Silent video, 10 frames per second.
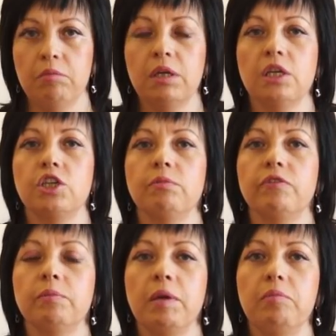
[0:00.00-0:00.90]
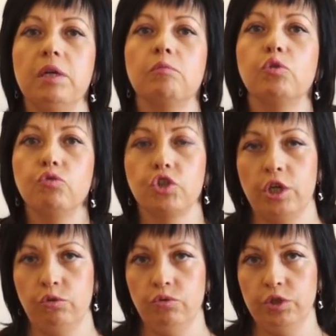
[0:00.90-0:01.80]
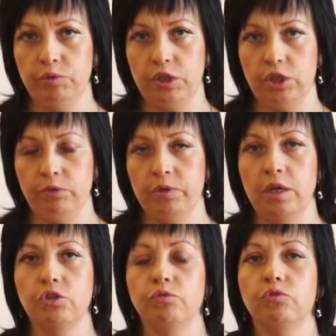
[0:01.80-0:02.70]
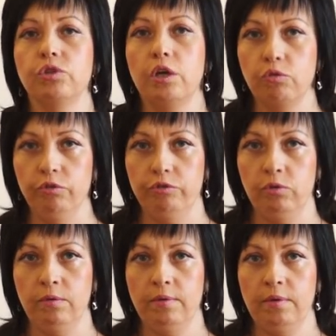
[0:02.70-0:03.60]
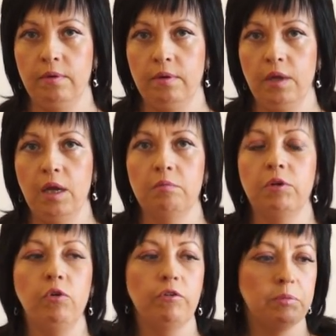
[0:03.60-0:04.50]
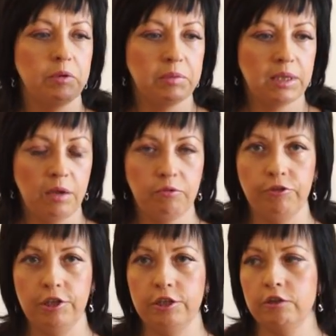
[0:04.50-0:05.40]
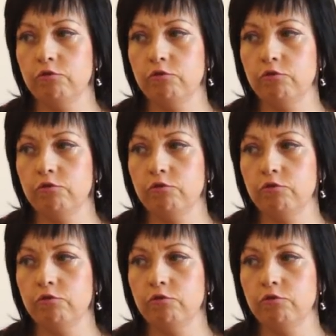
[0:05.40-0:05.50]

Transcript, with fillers: Мы к нашим автомобилям лучше относимся, чем к нашему здоровью. Мы вовремя меняем фильтры,